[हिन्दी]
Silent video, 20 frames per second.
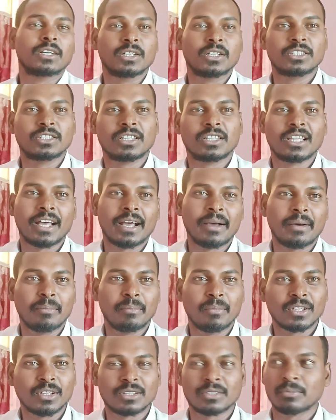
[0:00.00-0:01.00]
जितना
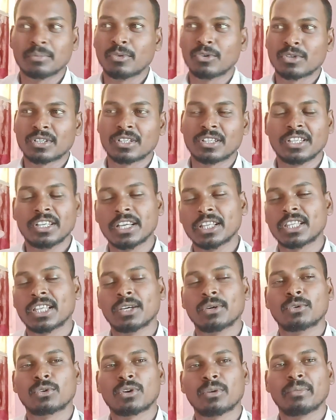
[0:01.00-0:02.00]
मत वोट दिए थे
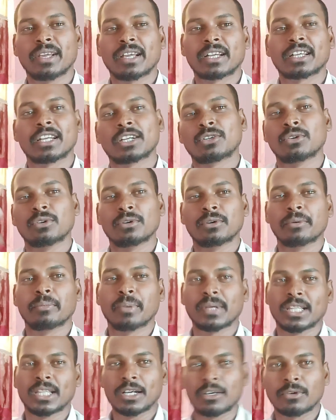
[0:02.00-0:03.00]
उनको मैं एक एक ठो
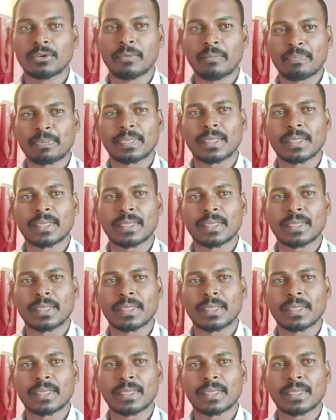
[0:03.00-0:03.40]
पता करूँ